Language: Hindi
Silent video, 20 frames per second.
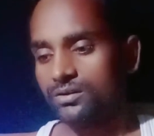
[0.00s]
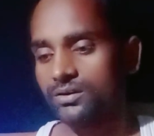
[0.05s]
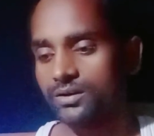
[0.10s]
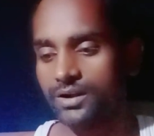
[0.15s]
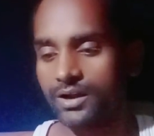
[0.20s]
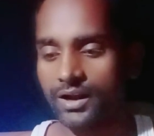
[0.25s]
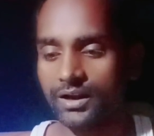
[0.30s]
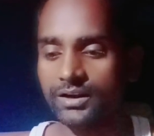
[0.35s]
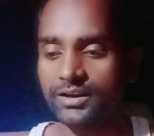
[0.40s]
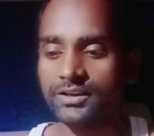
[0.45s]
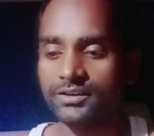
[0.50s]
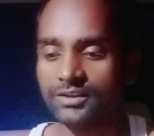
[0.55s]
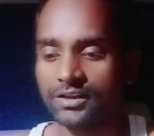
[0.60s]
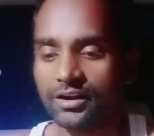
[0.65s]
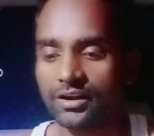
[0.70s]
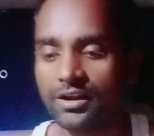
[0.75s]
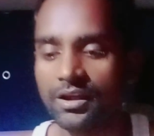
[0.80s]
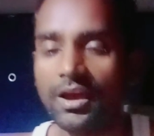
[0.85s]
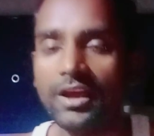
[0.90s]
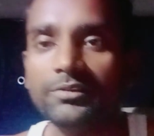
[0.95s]
कल की
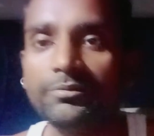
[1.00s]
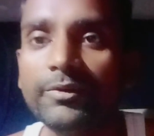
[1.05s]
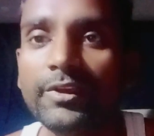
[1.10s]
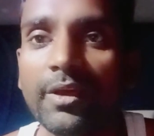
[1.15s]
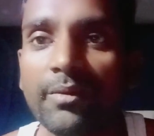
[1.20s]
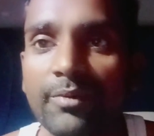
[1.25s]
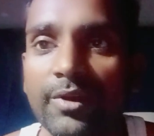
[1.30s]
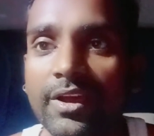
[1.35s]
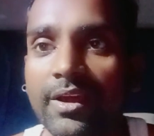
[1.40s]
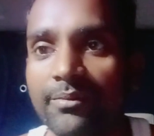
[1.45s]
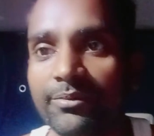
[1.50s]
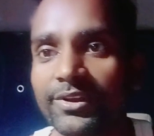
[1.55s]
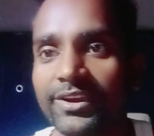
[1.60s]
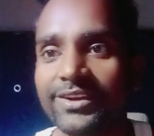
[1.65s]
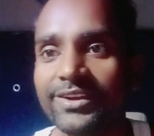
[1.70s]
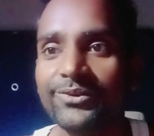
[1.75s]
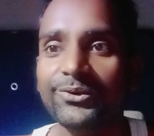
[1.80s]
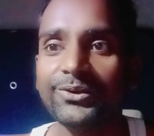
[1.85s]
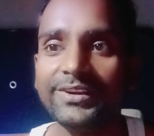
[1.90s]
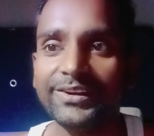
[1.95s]
तरह आज भी हमें अभी
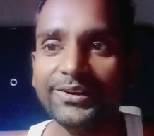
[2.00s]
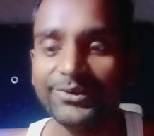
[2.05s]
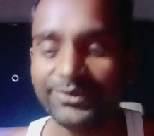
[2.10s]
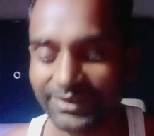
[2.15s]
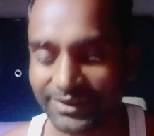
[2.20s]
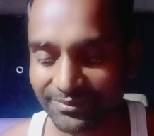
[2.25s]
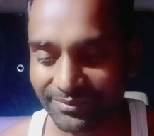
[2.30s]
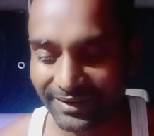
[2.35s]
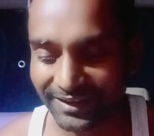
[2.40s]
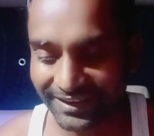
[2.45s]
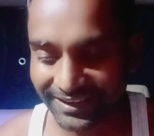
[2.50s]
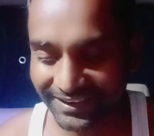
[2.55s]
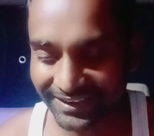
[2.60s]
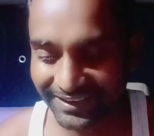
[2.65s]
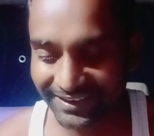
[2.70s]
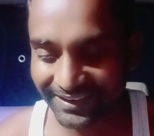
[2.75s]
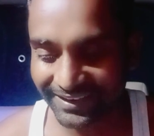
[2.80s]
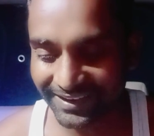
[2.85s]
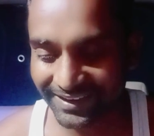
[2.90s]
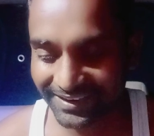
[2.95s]
कोई ड्यूटी मिली
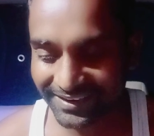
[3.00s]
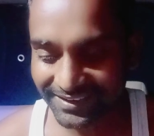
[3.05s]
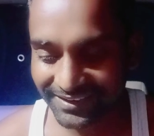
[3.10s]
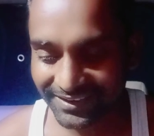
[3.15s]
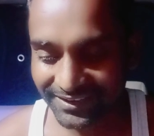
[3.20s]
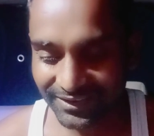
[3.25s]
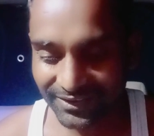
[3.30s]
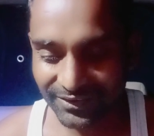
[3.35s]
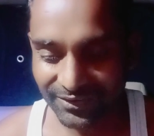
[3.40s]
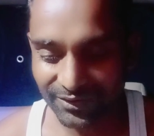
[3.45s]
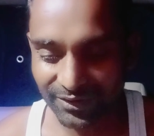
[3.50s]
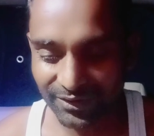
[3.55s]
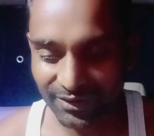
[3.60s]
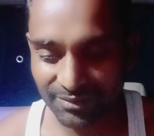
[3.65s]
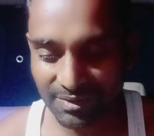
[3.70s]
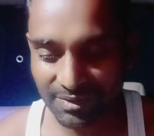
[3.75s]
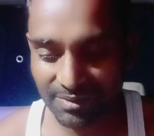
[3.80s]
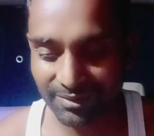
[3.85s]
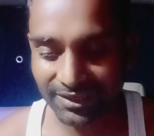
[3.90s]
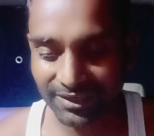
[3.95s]
नहीं है और
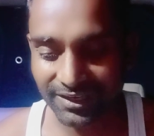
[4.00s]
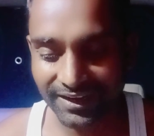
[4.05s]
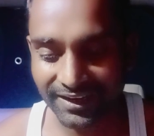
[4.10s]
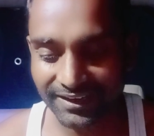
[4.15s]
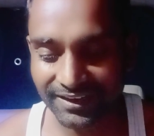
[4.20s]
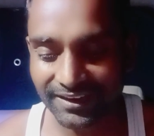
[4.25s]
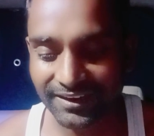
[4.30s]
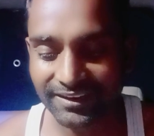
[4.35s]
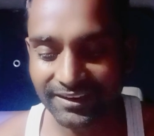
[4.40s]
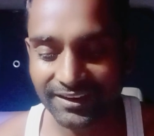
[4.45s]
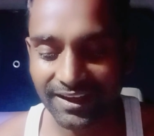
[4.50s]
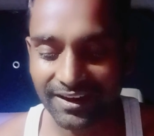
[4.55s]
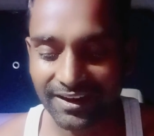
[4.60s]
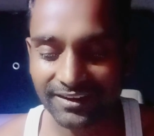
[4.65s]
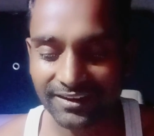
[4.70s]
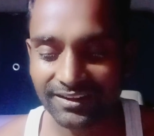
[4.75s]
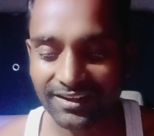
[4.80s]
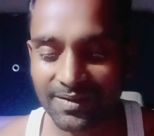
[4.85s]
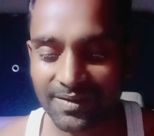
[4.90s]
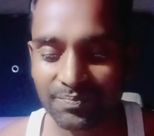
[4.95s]
मैं बस लेटने जा रहा
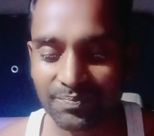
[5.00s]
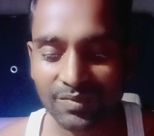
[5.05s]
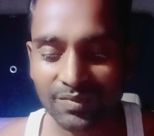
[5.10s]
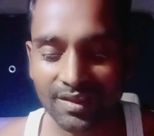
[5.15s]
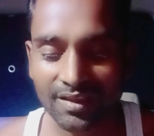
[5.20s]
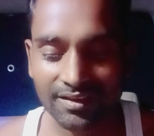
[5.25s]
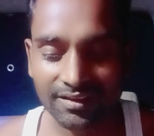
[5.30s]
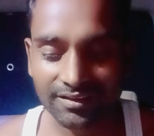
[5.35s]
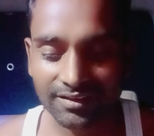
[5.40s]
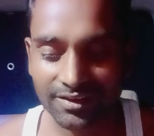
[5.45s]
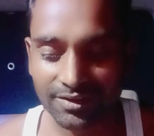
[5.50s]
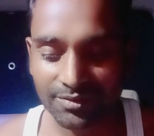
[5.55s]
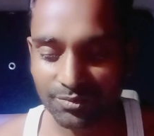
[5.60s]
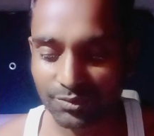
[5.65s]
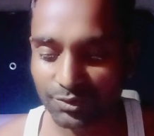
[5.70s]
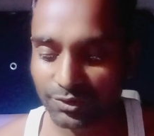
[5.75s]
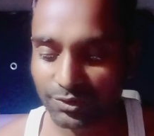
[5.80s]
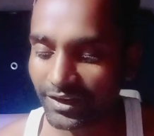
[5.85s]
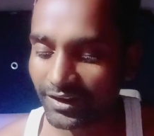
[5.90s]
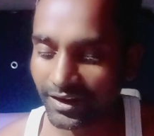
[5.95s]
था कि
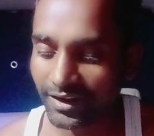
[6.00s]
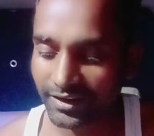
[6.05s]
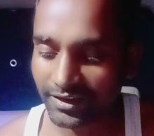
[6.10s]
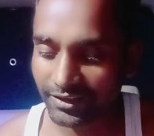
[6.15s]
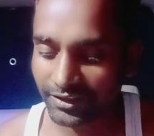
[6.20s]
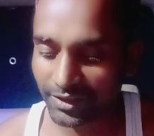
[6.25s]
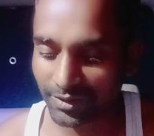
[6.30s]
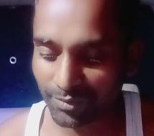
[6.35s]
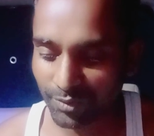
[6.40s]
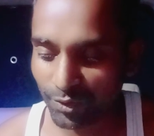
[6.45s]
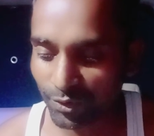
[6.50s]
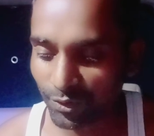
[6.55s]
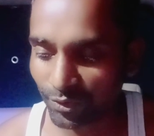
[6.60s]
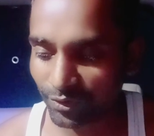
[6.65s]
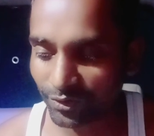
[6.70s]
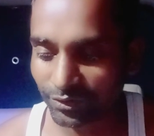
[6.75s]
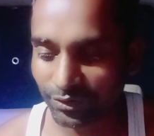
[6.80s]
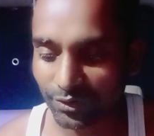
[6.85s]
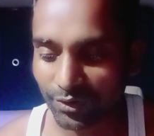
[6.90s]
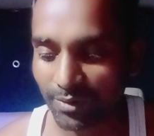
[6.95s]
मुझे लगी थी
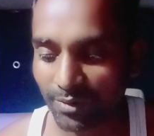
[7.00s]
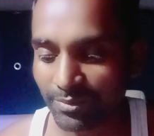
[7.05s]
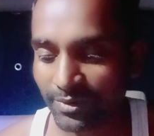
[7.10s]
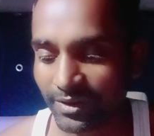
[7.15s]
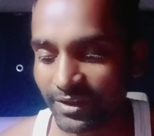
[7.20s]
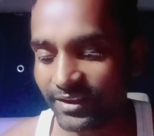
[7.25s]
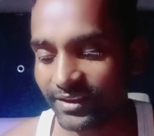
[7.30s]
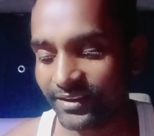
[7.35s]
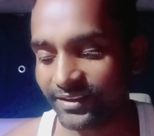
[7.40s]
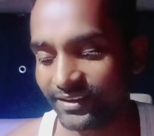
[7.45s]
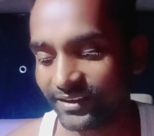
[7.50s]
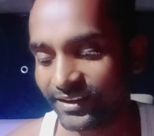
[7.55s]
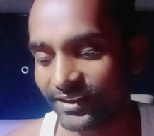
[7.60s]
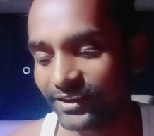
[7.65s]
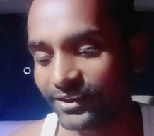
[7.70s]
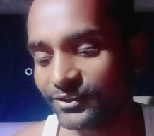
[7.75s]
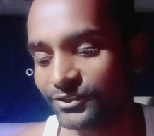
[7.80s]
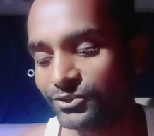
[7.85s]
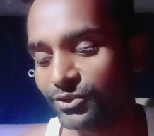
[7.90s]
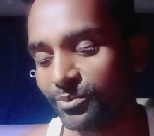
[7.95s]
भूख तो अभी
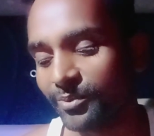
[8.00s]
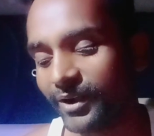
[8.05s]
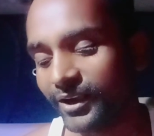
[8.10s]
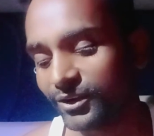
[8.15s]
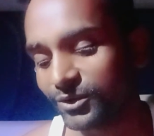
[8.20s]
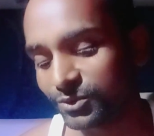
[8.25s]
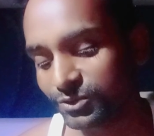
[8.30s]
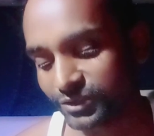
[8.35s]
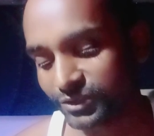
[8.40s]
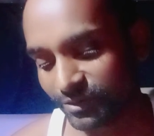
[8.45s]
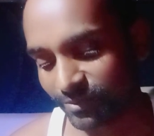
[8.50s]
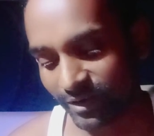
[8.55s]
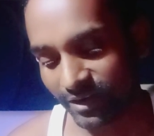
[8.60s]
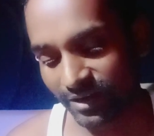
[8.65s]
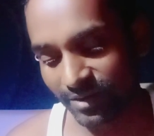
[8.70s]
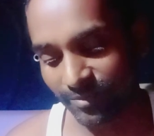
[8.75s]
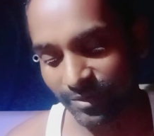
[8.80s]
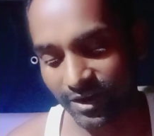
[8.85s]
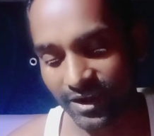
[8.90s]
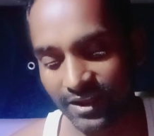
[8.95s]
जोमेटो से
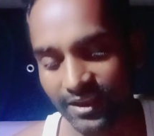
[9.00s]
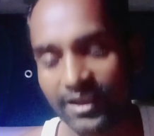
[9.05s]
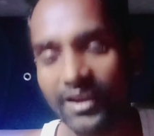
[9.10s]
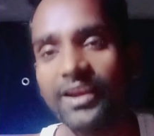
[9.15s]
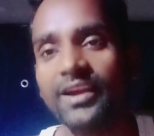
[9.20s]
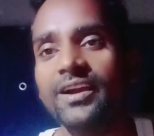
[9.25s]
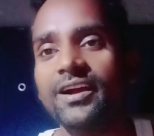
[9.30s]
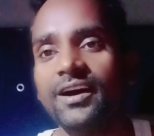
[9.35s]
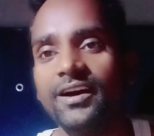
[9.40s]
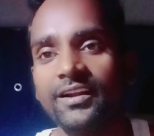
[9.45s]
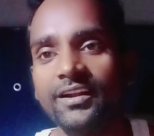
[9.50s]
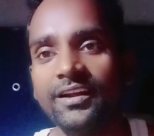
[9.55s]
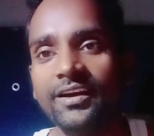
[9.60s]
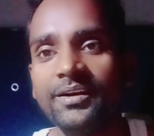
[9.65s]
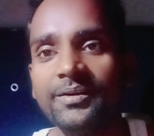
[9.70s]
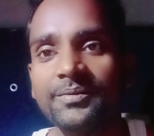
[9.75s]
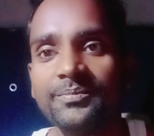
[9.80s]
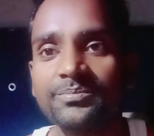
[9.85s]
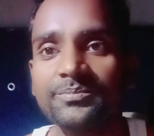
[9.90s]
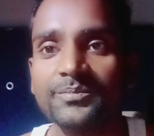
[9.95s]
मैंने मंगाया है खाना
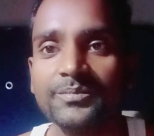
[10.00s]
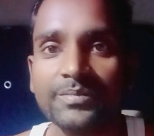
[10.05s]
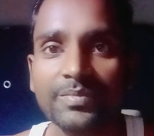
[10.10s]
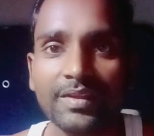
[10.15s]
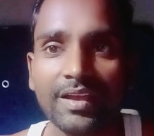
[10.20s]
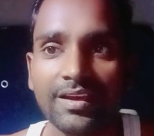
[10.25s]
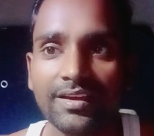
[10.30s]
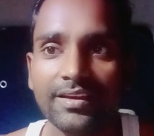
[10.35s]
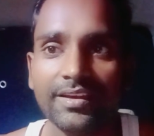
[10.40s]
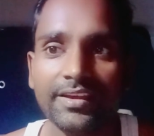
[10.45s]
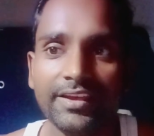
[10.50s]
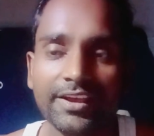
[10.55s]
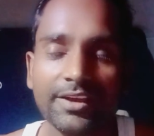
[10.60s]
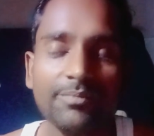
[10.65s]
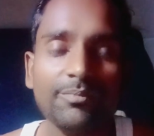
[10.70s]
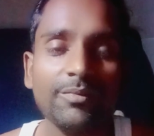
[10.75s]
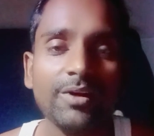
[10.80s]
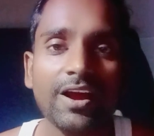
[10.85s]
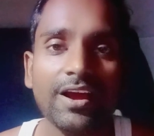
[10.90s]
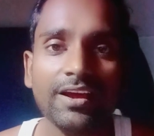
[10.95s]
एक
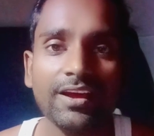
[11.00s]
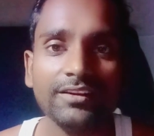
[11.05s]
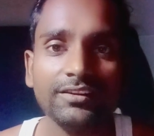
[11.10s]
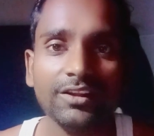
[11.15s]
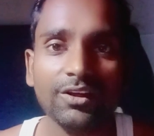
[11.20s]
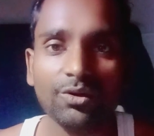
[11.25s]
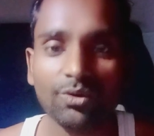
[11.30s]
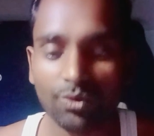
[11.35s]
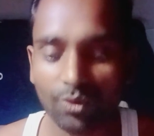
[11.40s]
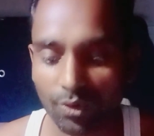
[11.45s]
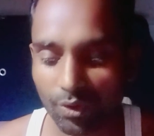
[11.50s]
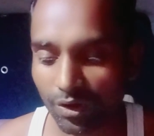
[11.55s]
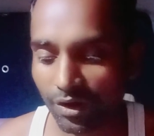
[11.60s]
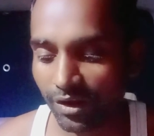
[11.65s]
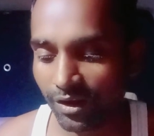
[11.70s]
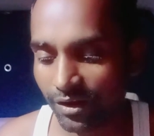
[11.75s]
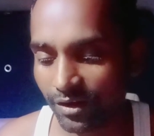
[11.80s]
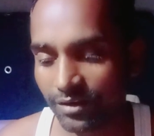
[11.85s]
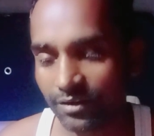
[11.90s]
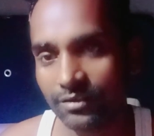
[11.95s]
मंगाया था रोल
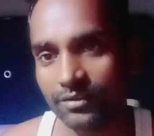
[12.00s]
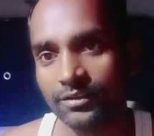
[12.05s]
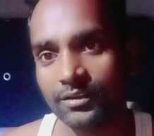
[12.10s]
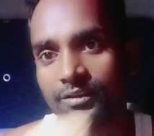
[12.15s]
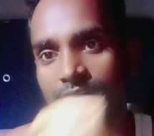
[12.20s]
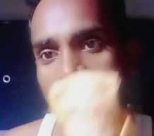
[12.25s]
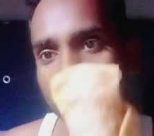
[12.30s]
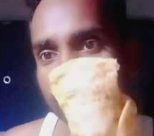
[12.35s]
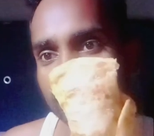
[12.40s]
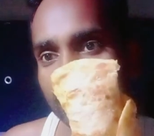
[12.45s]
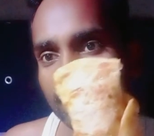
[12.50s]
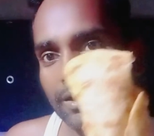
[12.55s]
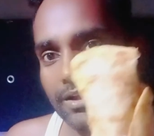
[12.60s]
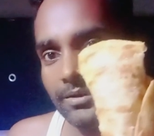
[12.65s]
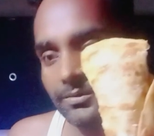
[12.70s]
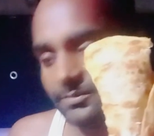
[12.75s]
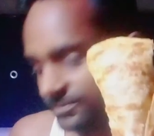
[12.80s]
हीरा